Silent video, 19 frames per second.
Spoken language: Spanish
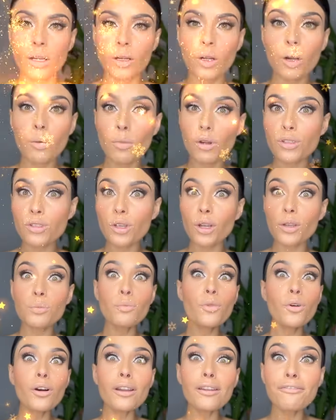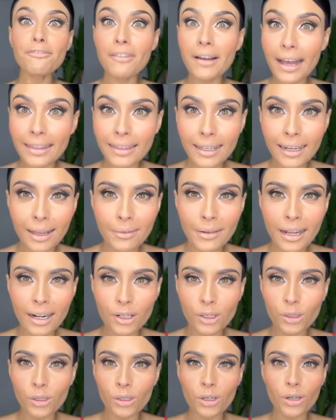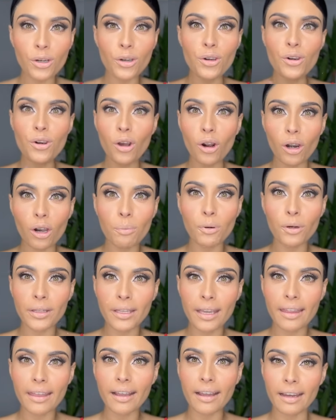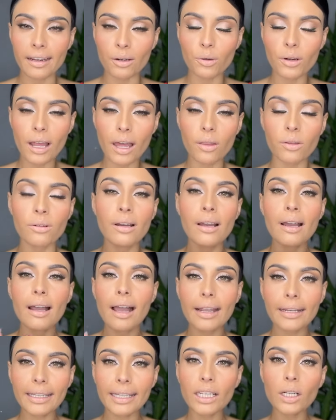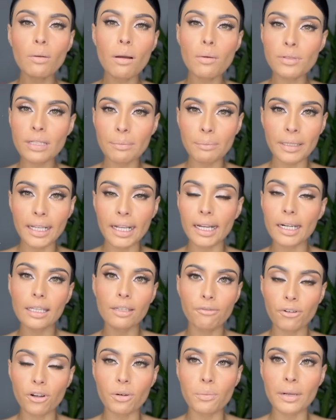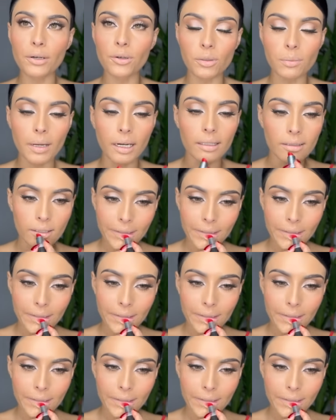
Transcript: Como soy muy fan del labial rojo, no lo podía dejar a un lado. Aquí lo vamos a aplicar de forma normal.